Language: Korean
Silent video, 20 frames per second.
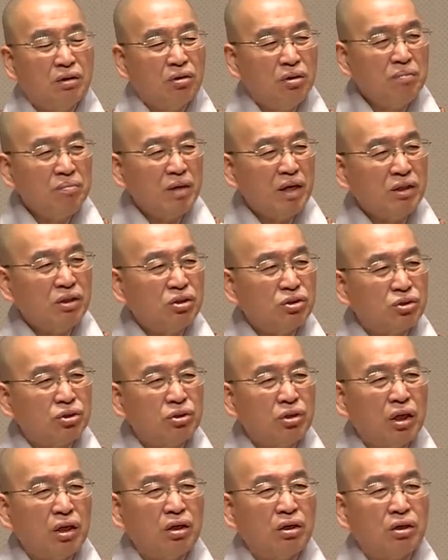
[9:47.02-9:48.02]
엄마한테
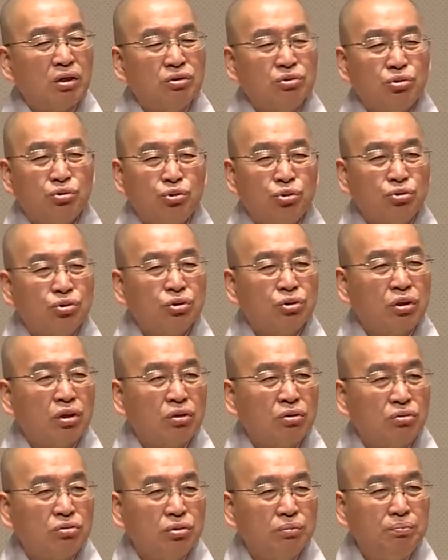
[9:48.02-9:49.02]
전화해가지고
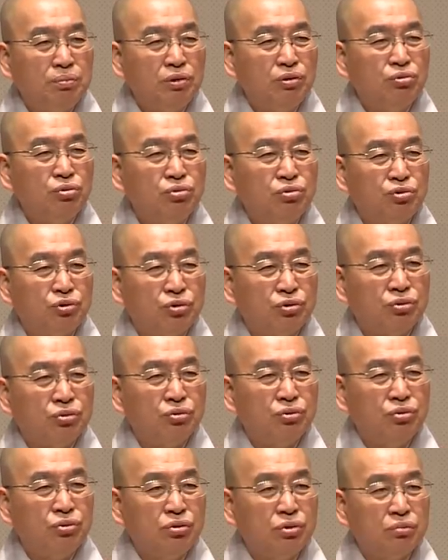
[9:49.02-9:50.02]
욕설하는 그 삐뚤어진
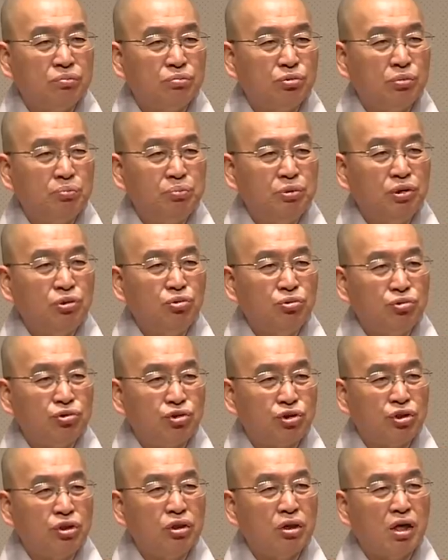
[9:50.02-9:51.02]
거지 뭐
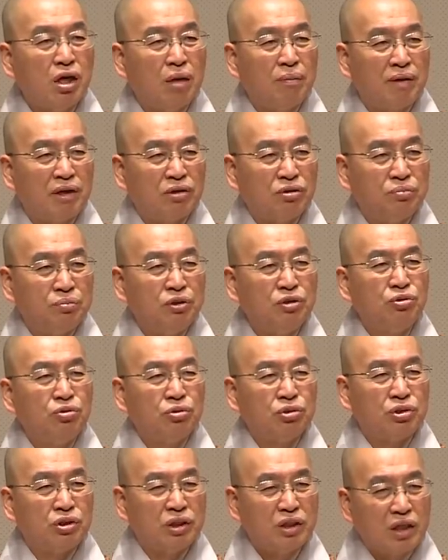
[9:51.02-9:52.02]
삐뚤어질까봐
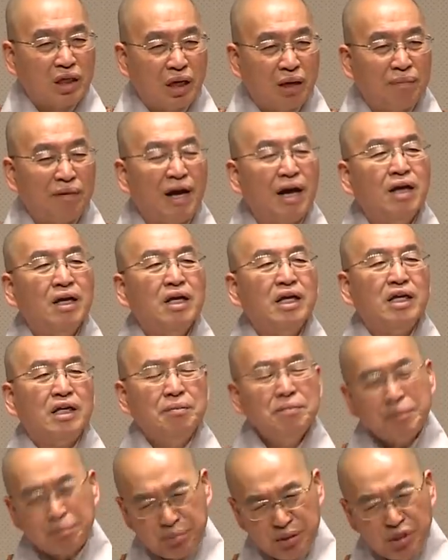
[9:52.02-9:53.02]
삐뚤어질까봐
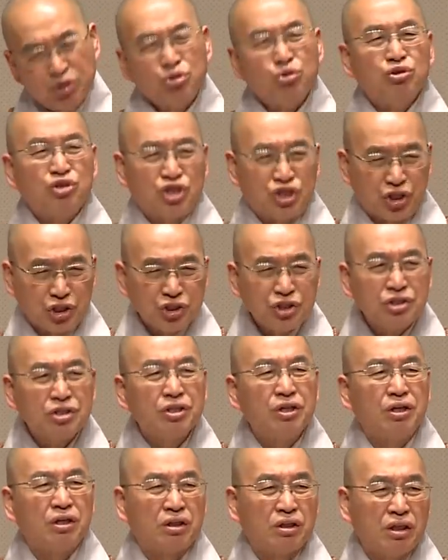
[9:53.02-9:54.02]
이미
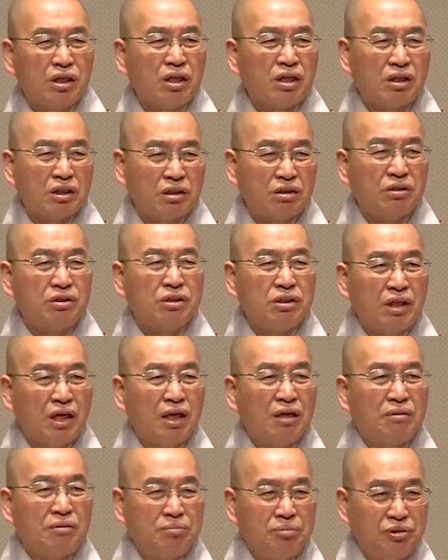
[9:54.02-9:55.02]
삐뚤어졌어 그러니까
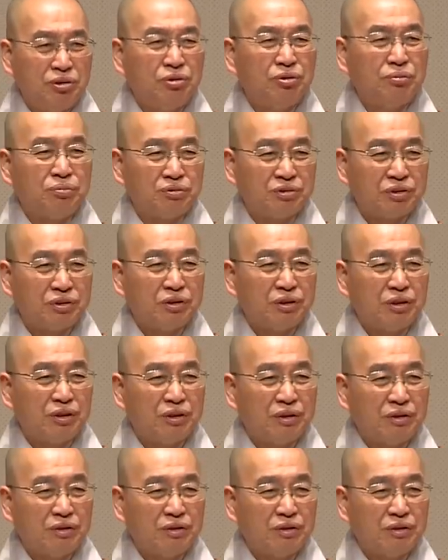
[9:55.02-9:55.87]
걱정할 필요 없어.